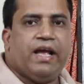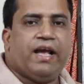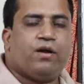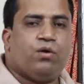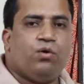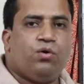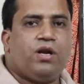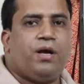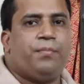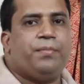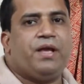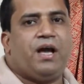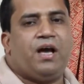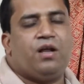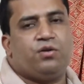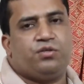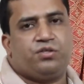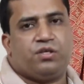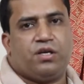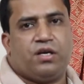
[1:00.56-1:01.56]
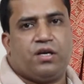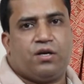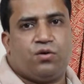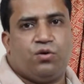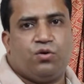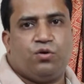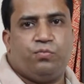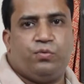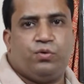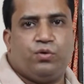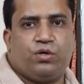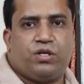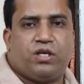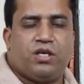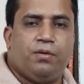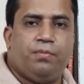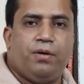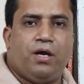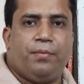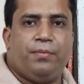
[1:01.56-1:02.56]
এখন আমি আলোচনা করব
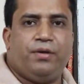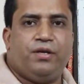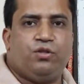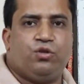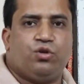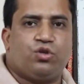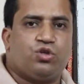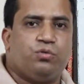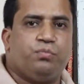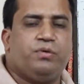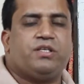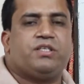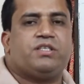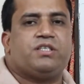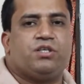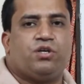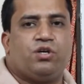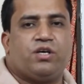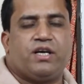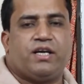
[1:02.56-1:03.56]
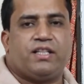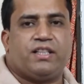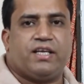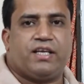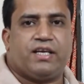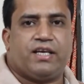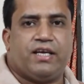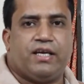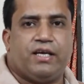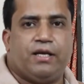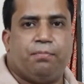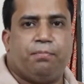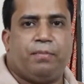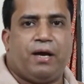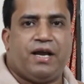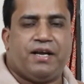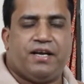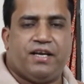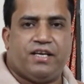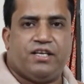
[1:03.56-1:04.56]
কিভাবে দশমিক সংখ্যা থেকে
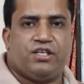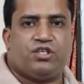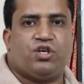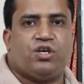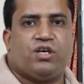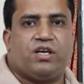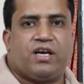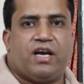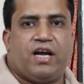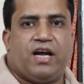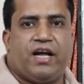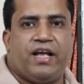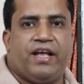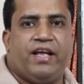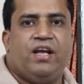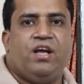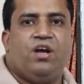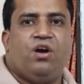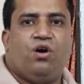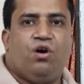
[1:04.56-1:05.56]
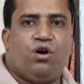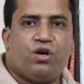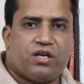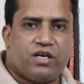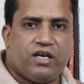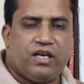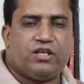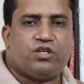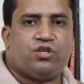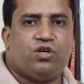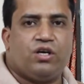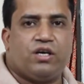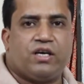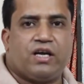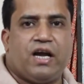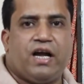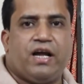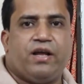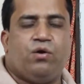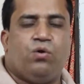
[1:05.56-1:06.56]
বাইনারি সংখ্যায় অক্টাল
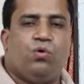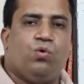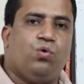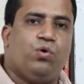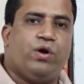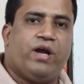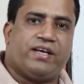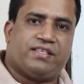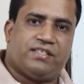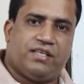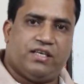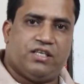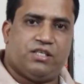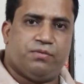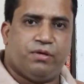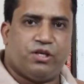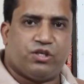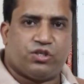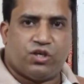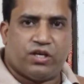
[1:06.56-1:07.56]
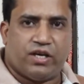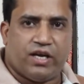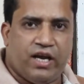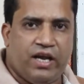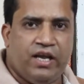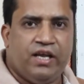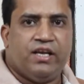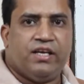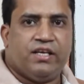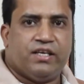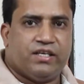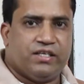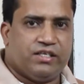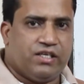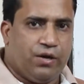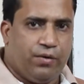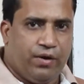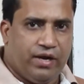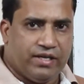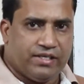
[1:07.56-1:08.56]
সংখ্যায় ও হেক্সাডিসিমাল সংখ্যায়
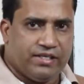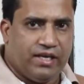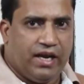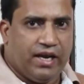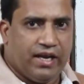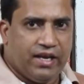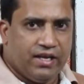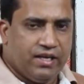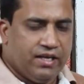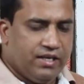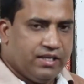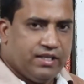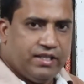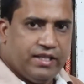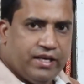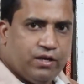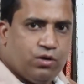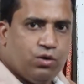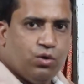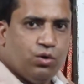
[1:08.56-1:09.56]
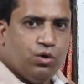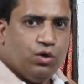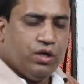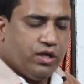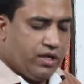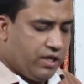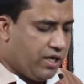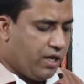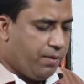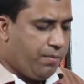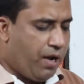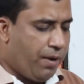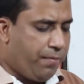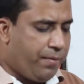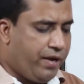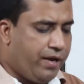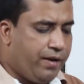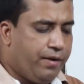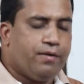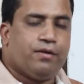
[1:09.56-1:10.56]
যাওয়া যায় দেখো
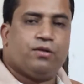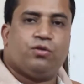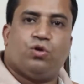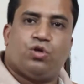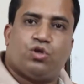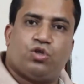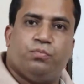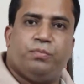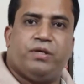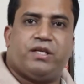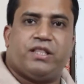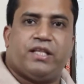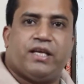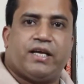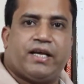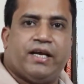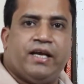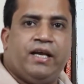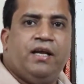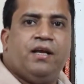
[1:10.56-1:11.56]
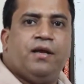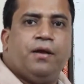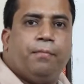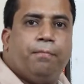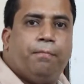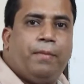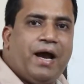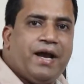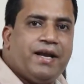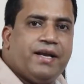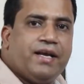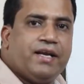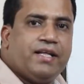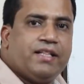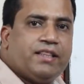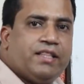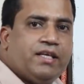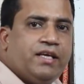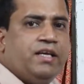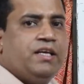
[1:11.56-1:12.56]
কিভাবে দশমিক থেকে
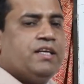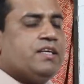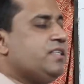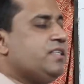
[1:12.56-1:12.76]
বাইনারিতে